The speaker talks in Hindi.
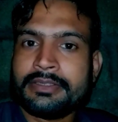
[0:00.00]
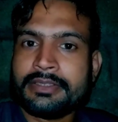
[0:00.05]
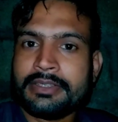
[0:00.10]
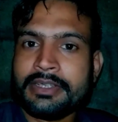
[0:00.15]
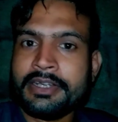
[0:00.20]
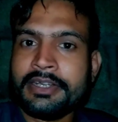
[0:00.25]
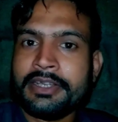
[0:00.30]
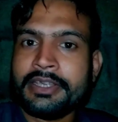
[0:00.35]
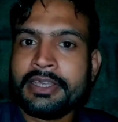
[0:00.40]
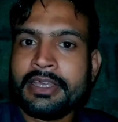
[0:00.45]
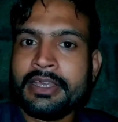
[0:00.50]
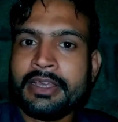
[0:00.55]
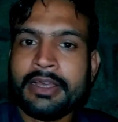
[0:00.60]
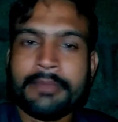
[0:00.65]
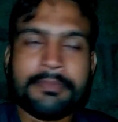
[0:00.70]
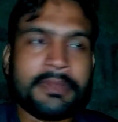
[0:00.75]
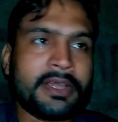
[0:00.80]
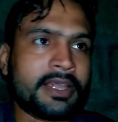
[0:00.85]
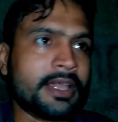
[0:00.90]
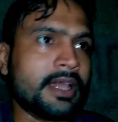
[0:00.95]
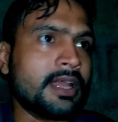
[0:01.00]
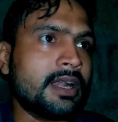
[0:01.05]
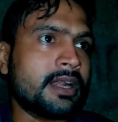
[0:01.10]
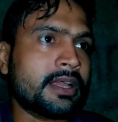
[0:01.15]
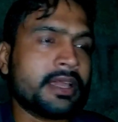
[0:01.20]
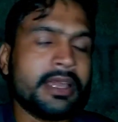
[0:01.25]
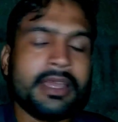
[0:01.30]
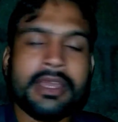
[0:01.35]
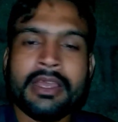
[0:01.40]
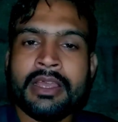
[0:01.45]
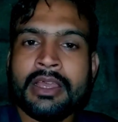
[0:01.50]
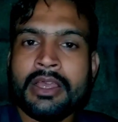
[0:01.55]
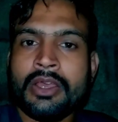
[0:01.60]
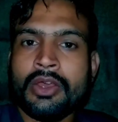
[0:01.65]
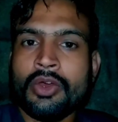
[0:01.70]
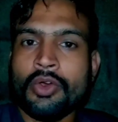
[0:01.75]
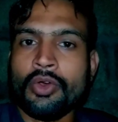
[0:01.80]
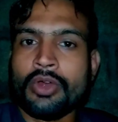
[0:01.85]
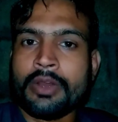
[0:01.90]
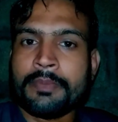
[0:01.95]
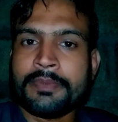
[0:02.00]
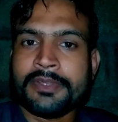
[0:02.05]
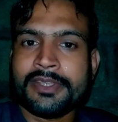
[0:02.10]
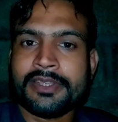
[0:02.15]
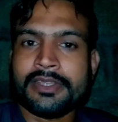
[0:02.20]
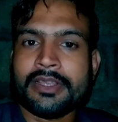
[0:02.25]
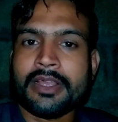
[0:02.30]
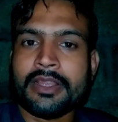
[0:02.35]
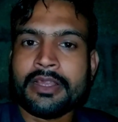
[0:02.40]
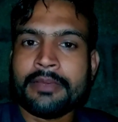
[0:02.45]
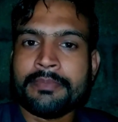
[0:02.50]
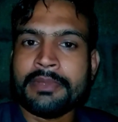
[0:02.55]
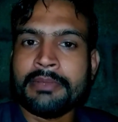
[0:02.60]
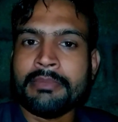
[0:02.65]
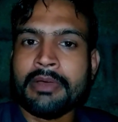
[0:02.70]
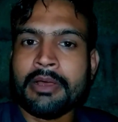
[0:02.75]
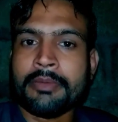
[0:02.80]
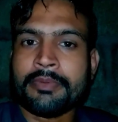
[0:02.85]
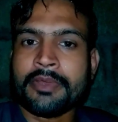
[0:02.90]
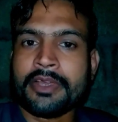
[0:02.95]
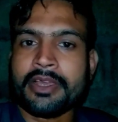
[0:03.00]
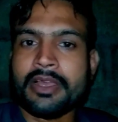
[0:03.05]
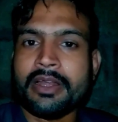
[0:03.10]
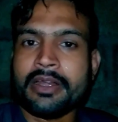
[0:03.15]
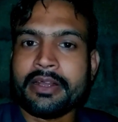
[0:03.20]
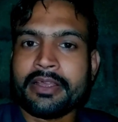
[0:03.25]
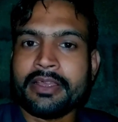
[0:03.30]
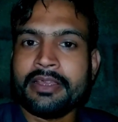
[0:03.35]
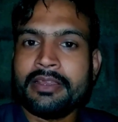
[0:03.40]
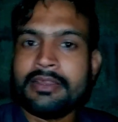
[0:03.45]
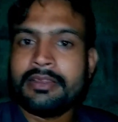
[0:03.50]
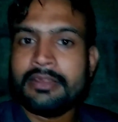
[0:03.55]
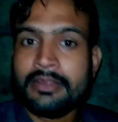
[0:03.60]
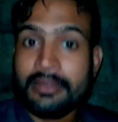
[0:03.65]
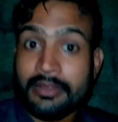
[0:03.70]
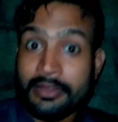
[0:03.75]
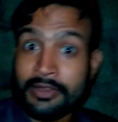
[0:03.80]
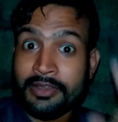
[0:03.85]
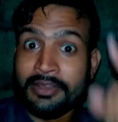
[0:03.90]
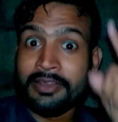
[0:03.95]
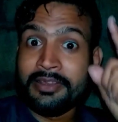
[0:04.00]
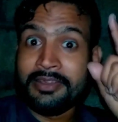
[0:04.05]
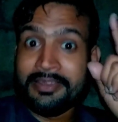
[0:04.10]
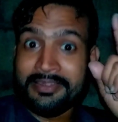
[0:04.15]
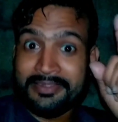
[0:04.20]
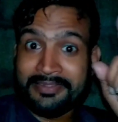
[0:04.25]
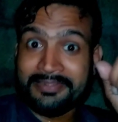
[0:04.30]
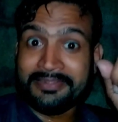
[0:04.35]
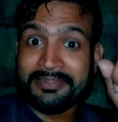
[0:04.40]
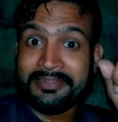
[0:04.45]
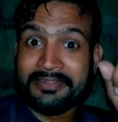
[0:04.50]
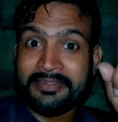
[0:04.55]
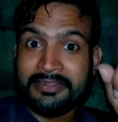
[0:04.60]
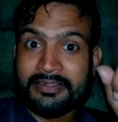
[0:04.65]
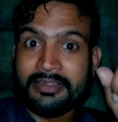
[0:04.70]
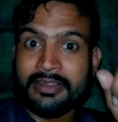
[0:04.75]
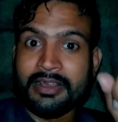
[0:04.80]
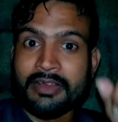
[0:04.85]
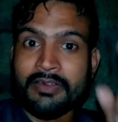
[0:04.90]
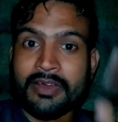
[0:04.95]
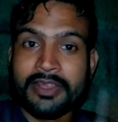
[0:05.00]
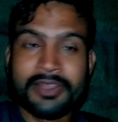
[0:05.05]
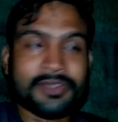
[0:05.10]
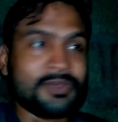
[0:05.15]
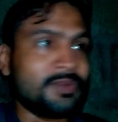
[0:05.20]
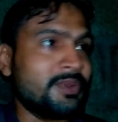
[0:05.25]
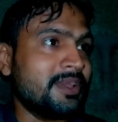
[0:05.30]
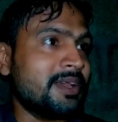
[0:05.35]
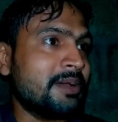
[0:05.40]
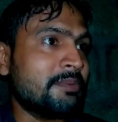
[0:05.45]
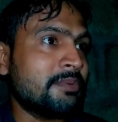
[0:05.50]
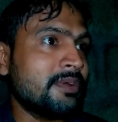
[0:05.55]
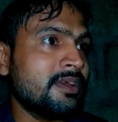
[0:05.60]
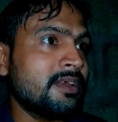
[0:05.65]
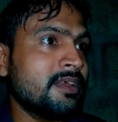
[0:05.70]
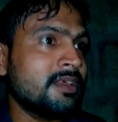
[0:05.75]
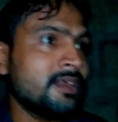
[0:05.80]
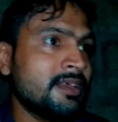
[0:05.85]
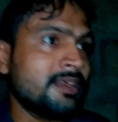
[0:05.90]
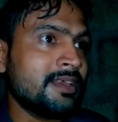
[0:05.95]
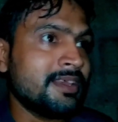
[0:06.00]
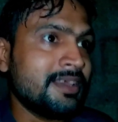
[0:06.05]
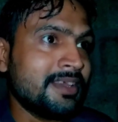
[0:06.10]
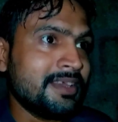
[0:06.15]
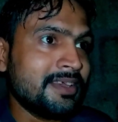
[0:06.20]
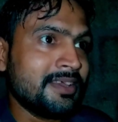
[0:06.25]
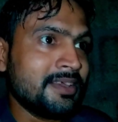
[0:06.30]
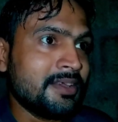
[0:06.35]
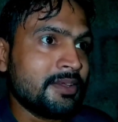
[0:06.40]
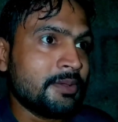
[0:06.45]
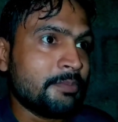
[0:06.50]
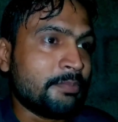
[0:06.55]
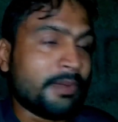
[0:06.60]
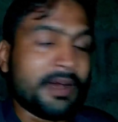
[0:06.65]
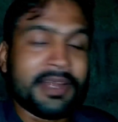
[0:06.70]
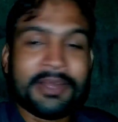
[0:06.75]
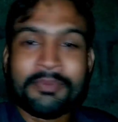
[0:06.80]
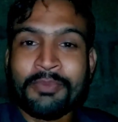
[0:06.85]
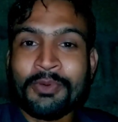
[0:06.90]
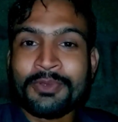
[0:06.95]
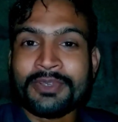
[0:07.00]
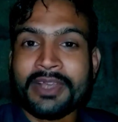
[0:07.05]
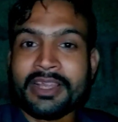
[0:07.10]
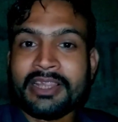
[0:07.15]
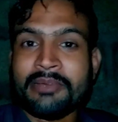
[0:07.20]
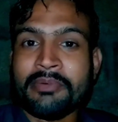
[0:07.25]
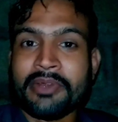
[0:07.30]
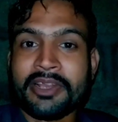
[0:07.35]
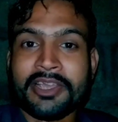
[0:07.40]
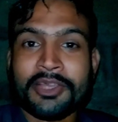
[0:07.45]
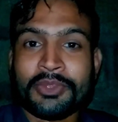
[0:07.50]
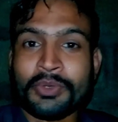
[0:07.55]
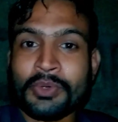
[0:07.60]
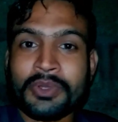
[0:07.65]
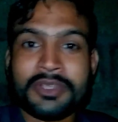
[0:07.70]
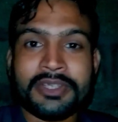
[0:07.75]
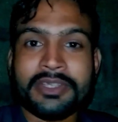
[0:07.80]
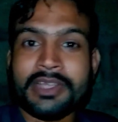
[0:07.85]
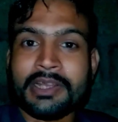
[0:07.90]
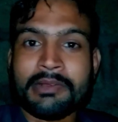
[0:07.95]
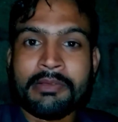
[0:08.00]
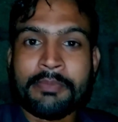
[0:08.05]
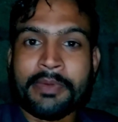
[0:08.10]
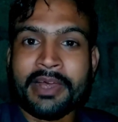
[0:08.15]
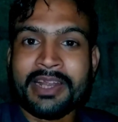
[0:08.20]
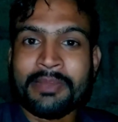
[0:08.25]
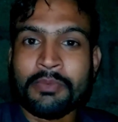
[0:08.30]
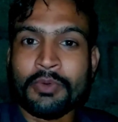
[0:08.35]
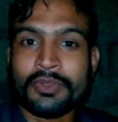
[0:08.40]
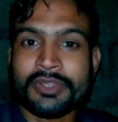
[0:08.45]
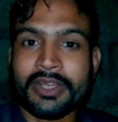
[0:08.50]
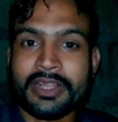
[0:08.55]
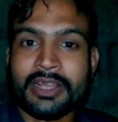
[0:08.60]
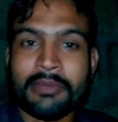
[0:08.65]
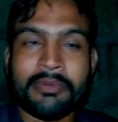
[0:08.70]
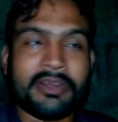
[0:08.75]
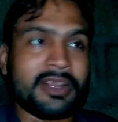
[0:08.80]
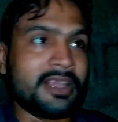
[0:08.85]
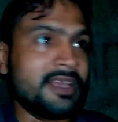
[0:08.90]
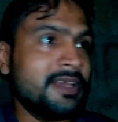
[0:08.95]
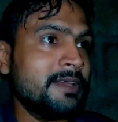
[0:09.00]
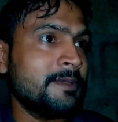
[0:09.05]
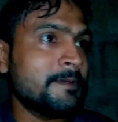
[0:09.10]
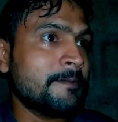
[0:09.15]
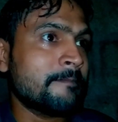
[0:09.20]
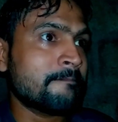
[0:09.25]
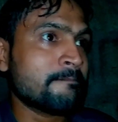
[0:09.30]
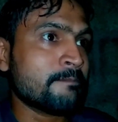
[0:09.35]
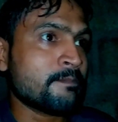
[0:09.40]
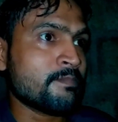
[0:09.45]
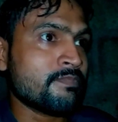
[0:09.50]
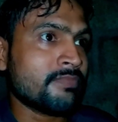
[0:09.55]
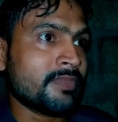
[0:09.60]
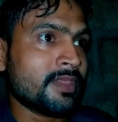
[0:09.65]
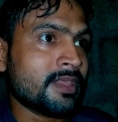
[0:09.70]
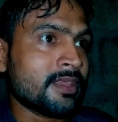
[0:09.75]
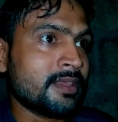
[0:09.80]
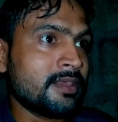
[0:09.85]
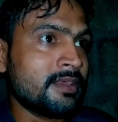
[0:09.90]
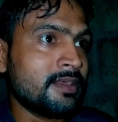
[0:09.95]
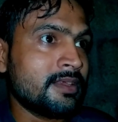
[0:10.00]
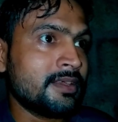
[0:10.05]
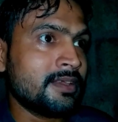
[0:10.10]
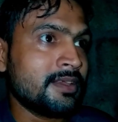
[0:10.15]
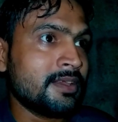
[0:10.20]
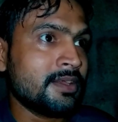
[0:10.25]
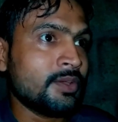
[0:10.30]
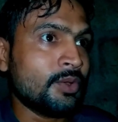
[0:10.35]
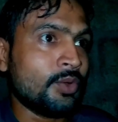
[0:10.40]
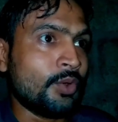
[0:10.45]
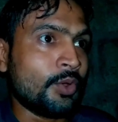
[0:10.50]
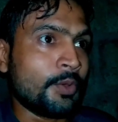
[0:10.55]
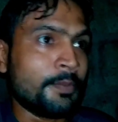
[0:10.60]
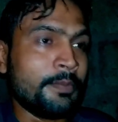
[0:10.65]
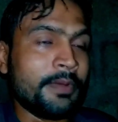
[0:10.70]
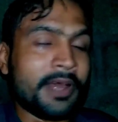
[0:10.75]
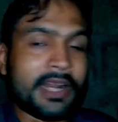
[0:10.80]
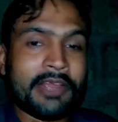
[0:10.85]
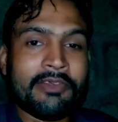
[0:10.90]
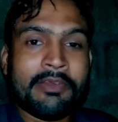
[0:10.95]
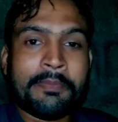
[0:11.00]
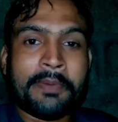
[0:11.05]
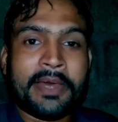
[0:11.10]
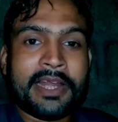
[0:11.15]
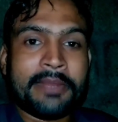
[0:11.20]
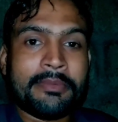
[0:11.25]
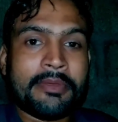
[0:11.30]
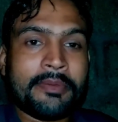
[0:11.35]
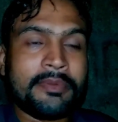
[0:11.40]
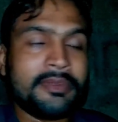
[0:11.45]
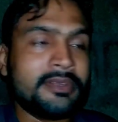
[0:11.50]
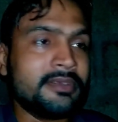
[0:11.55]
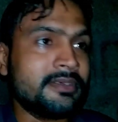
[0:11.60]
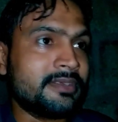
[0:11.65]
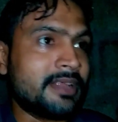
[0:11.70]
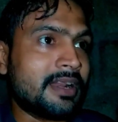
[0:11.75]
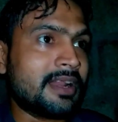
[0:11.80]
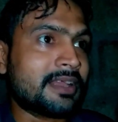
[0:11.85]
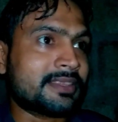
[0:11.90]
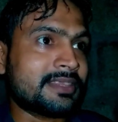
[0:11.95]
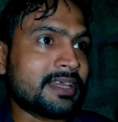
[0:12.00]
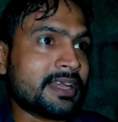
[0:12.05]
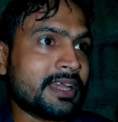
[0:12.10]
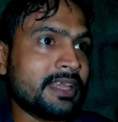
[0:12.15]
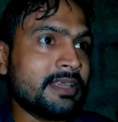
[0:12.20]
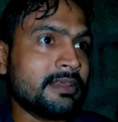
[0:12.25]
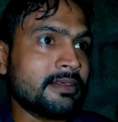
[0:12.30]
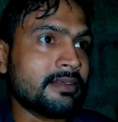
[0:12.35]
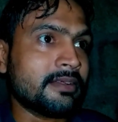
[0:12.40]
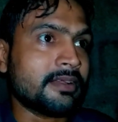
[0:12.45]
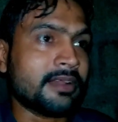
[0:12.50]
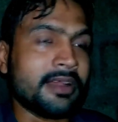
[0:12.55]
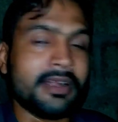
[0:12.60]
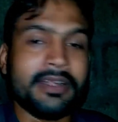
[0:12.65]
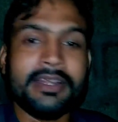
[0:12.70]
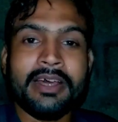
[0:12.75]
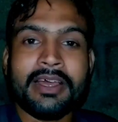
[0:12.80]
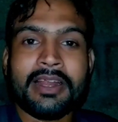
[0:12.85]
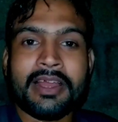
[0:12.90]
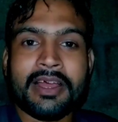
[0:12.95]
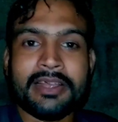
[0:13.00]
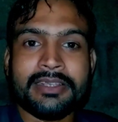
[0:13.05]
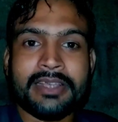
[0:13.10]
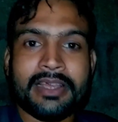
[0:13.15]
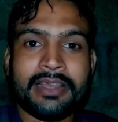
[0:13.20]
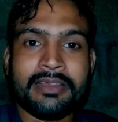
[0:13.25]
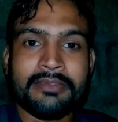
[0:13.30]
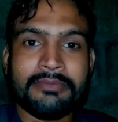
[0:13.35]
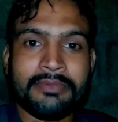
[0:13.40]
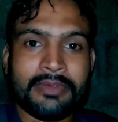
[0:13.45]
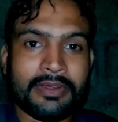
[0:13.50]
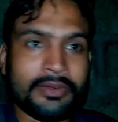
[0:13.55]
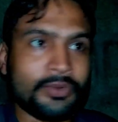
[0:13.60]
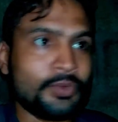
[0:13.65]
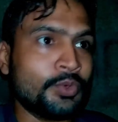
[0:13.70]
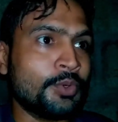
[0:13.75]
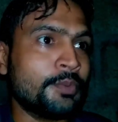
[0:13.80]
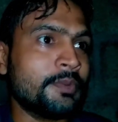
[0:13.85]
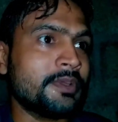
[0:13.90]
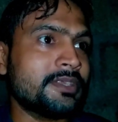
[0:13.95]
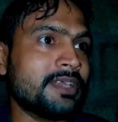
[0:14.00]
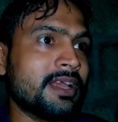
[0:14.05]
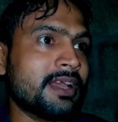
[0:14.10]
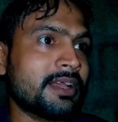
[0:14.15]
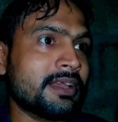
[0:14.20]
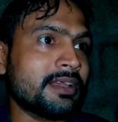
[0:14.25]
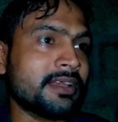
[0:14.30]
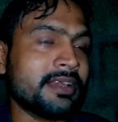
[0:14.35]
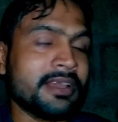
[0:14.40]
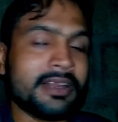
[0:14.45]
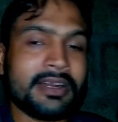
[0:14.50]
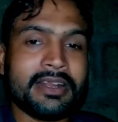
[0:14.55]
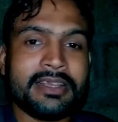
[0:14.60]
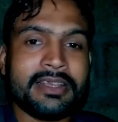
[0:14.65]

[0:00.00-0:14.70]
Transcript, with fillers: चलो ठीक है अपना ख्याल रखें और अपने से ज़्यादा अपने माँ का ख्याल रखें आवाज़ सुने आप पानी बहुत ज़्यादा भर गया थोड़ी सी देर में पानी बहुत ज़्यादा भर गया और भरे हुए पानी में भी डर लगता कहीं गड्ढा ना आ जाए डूब ना जाए कहीं गिर